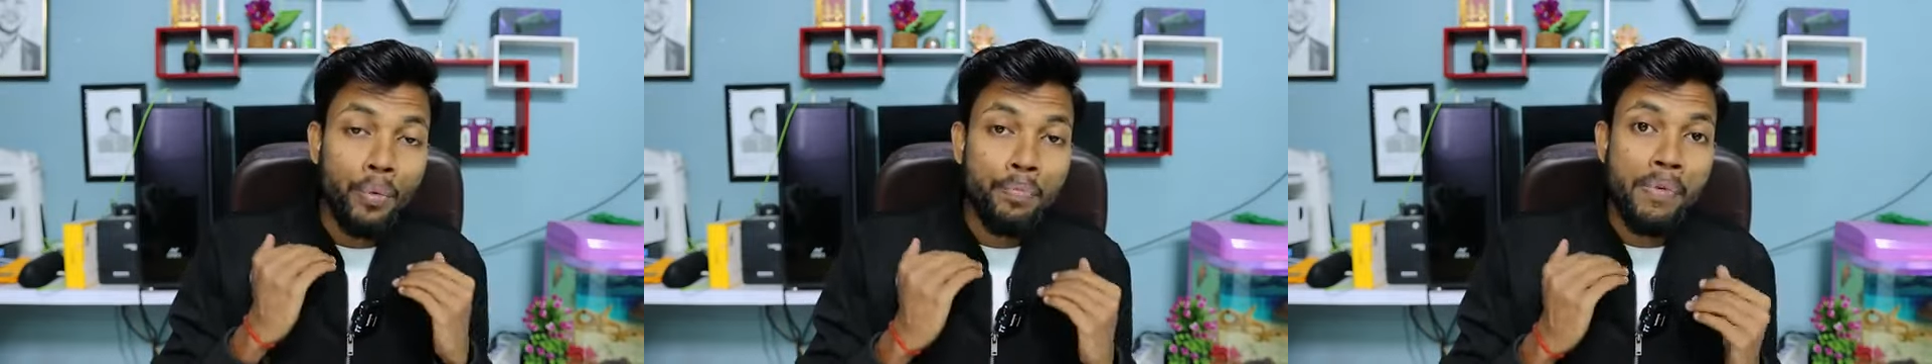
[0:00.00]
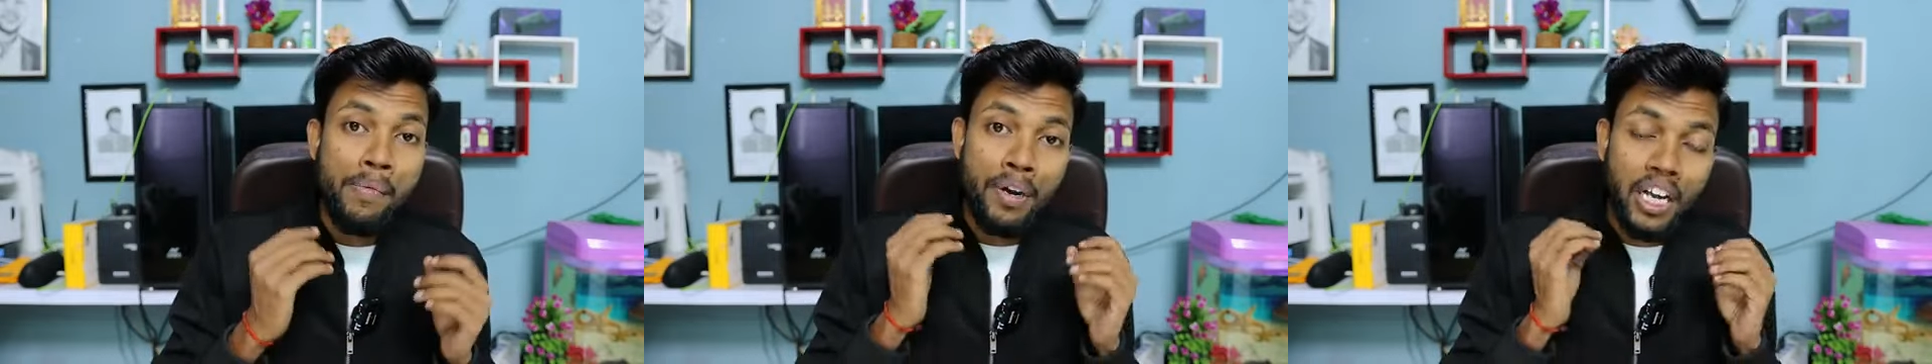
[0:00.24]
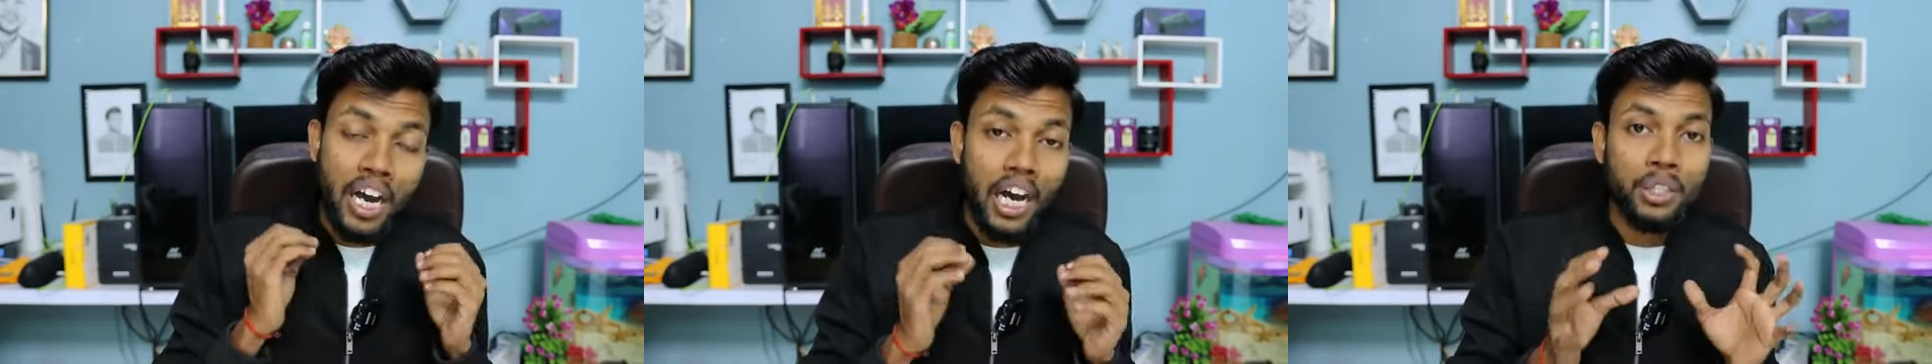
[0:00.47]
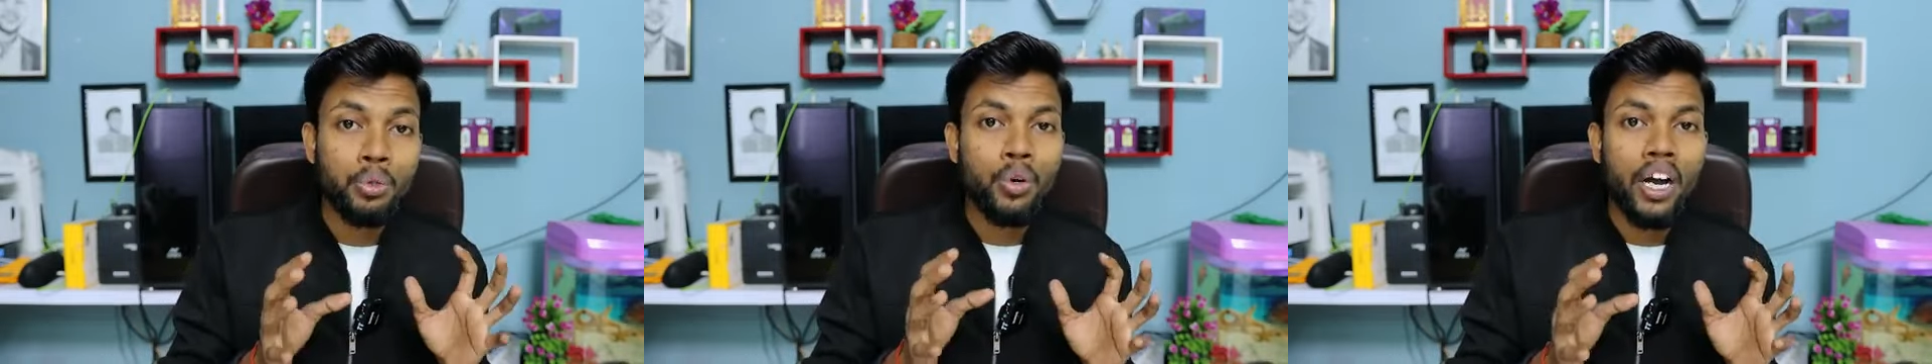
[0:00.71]
यूट्यूब पेमेंट
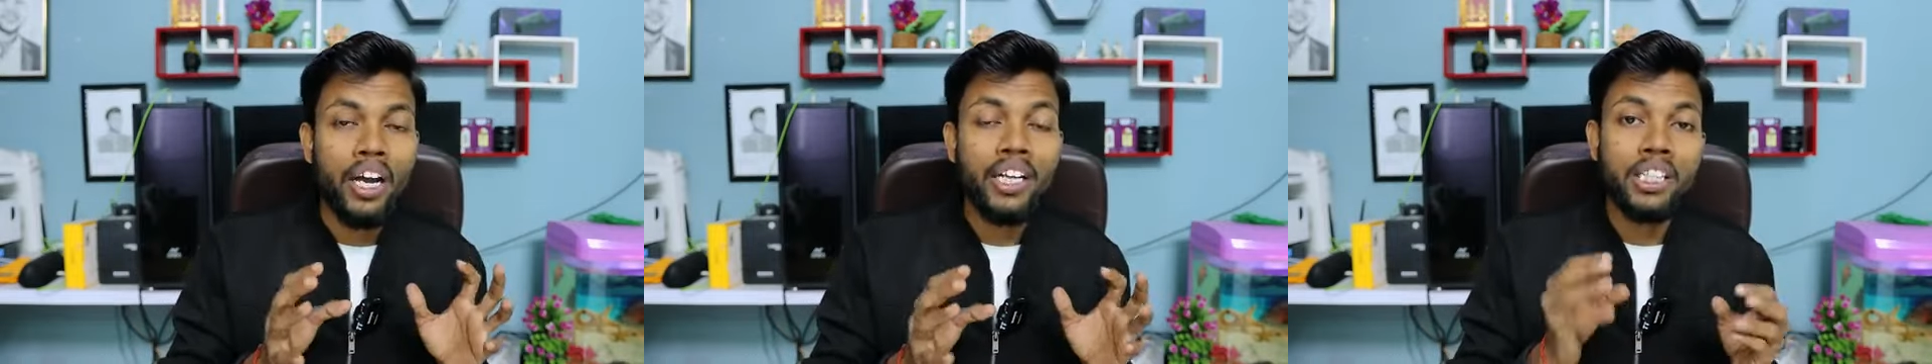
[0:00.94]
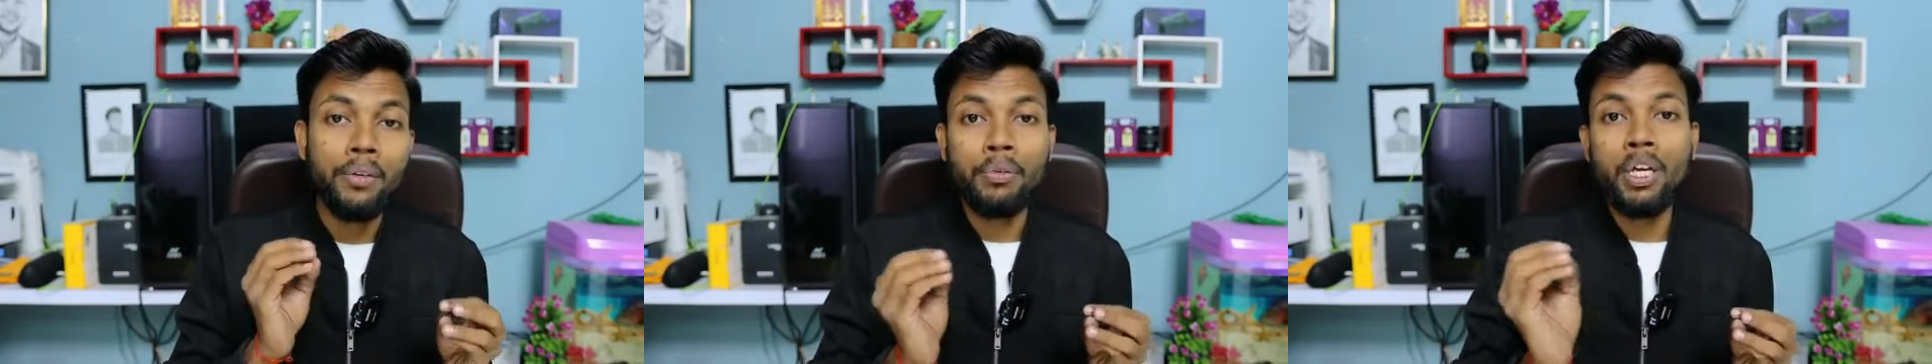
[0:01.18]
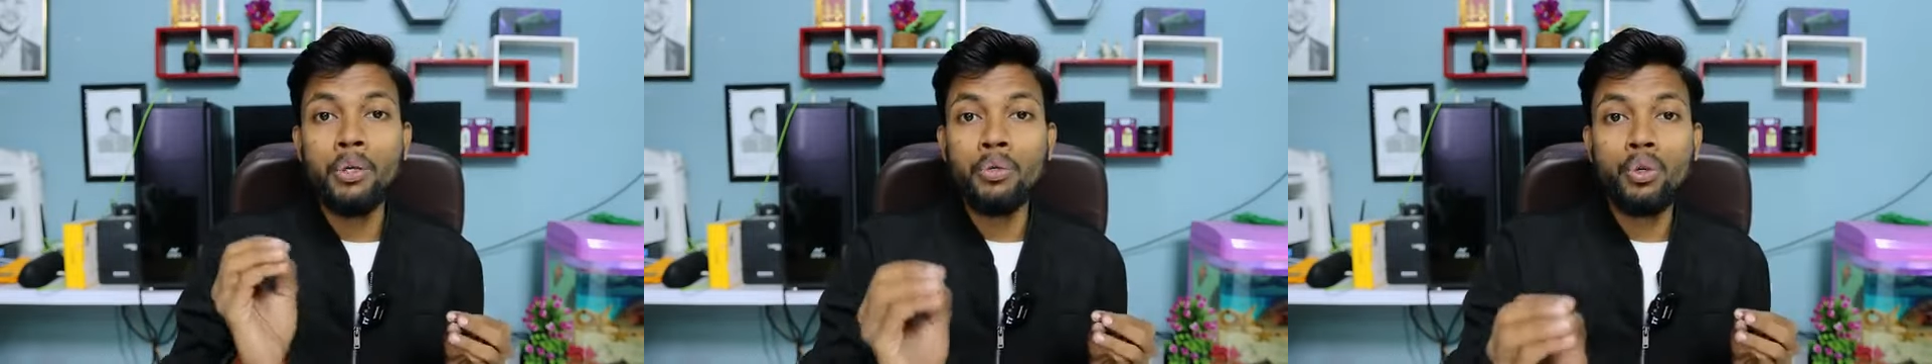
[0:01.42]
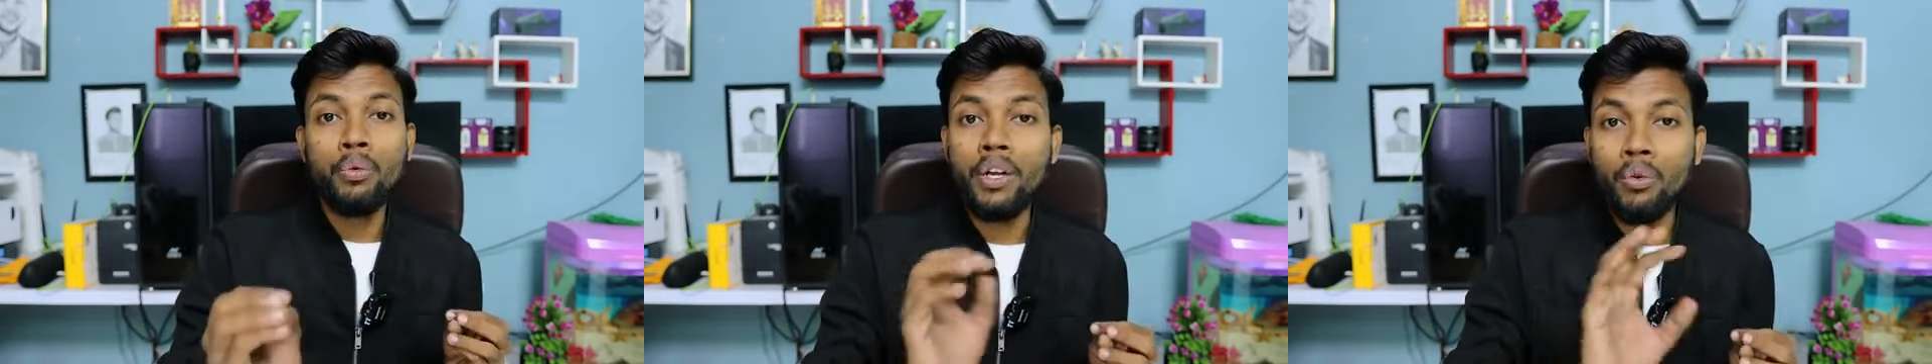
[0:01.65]
आ चुका है
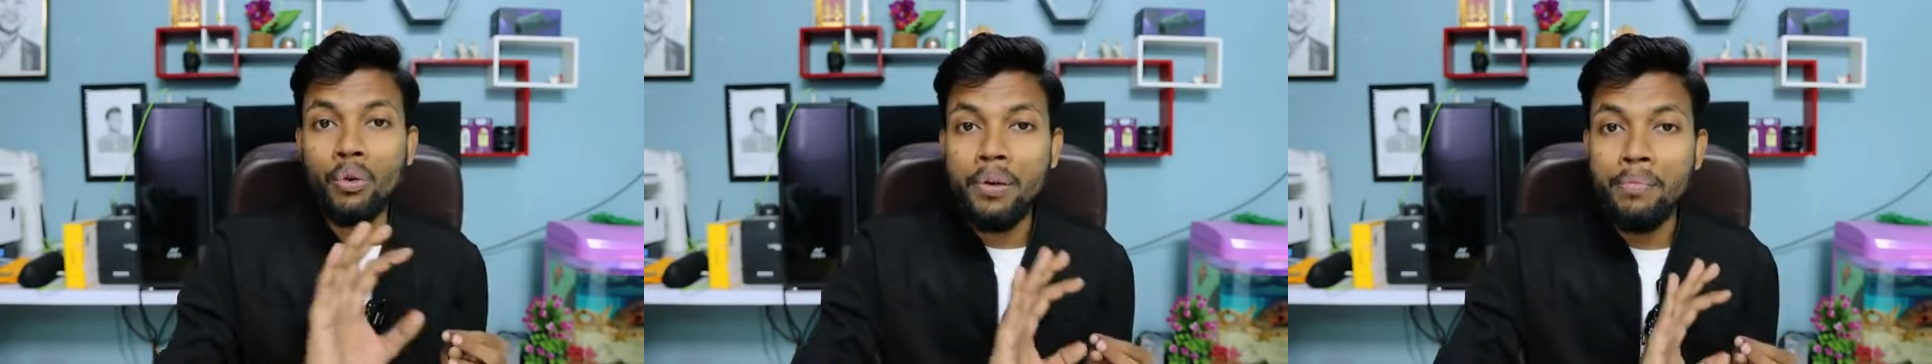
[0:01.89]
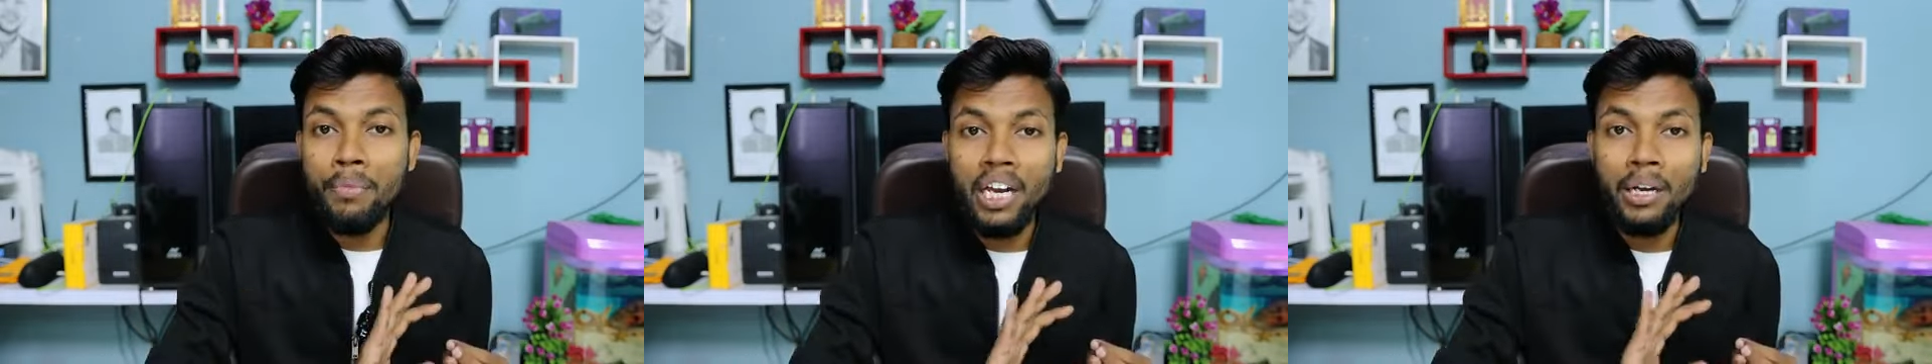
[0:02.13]
जबकि यूट्यूब ने कोई